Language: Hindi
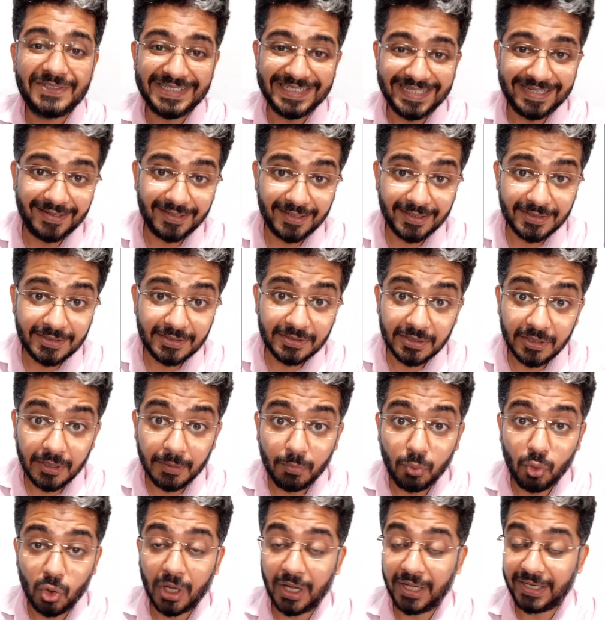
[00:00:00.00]
सीक्रेट्स द
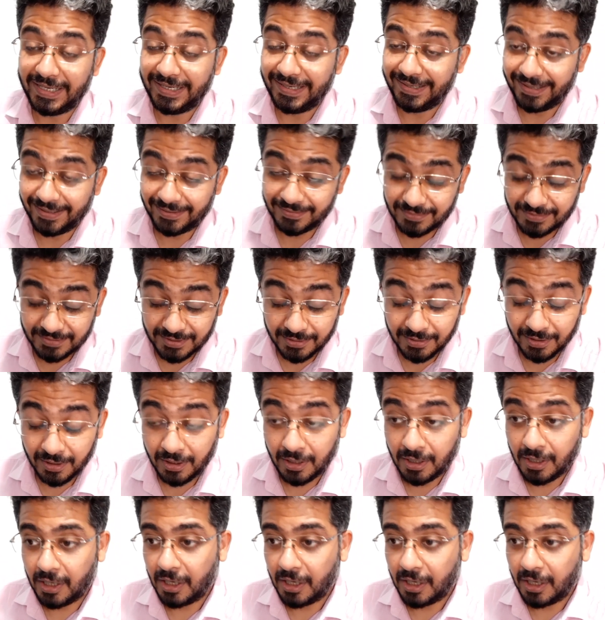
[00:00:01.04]
बुरारी डेथ